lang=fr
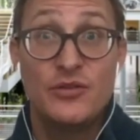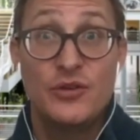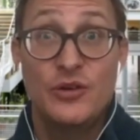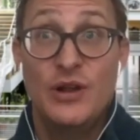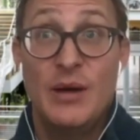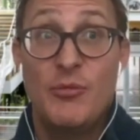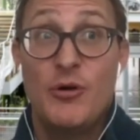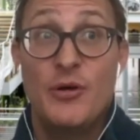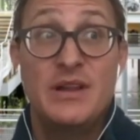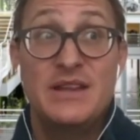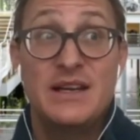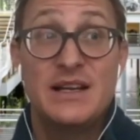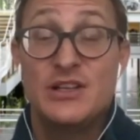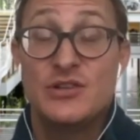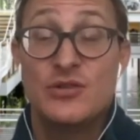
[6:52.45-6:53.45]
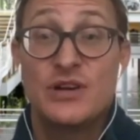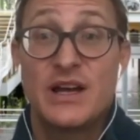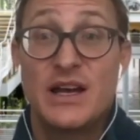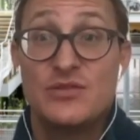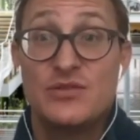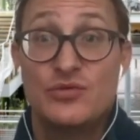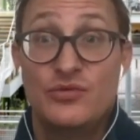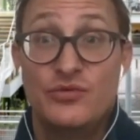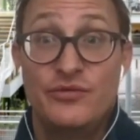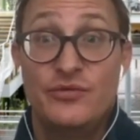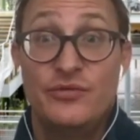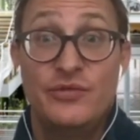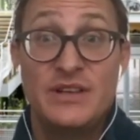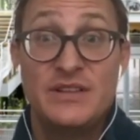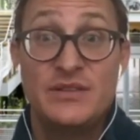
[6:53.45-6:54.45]
la probabilité que les gens cassent ou
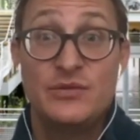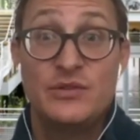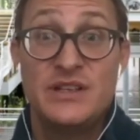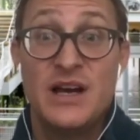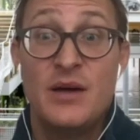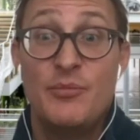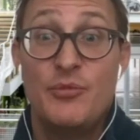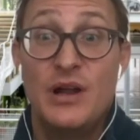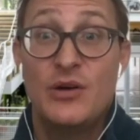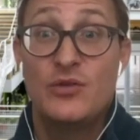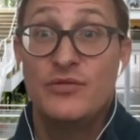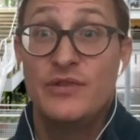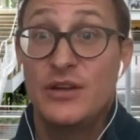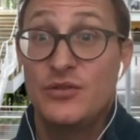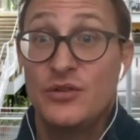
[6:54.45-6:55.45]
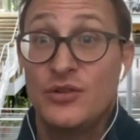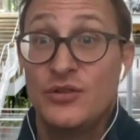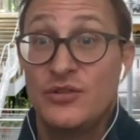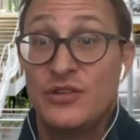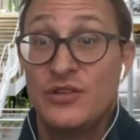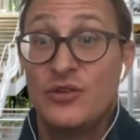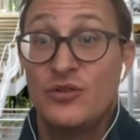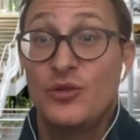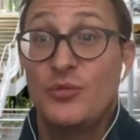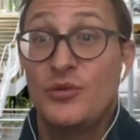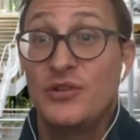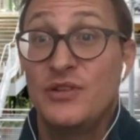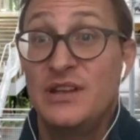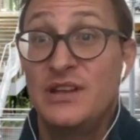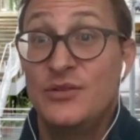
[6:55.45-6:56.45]
fassent ou tirent un peu la couverture dans un sens
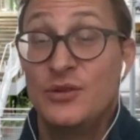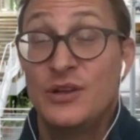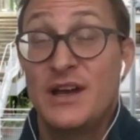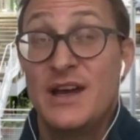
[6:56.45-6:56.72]
opposé des autres,